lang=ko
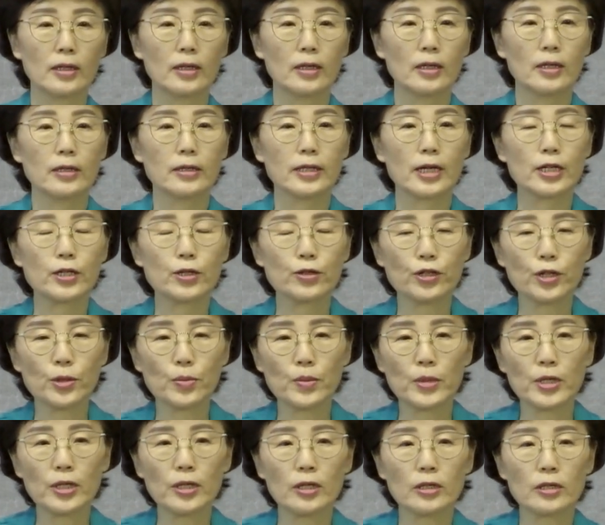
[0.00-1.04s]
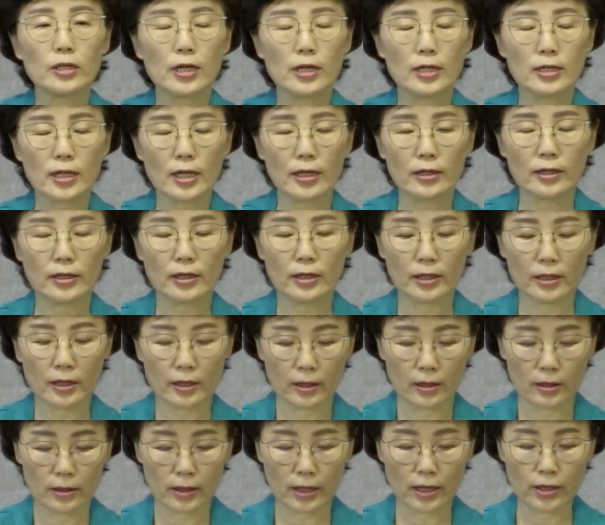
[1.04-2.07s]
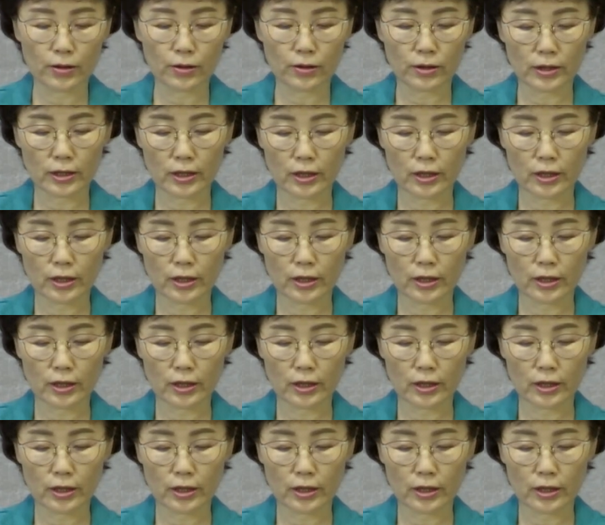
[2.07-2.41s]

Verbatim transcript: 예수님이 제자들이 예수,